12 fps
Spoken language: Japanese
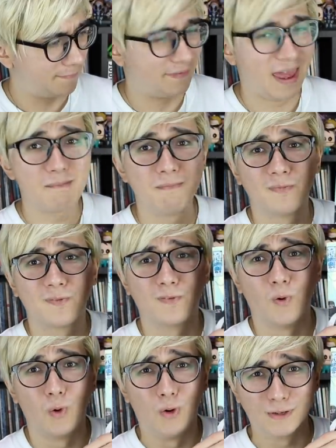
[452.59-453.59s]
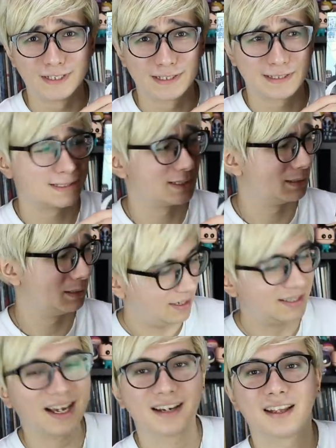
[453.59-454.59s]
Fem Force
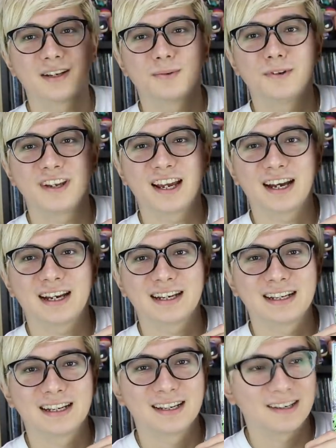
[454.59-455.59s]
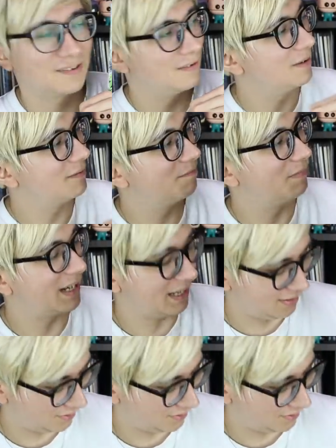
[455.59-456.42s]
エターナルウォリアー、これバリアン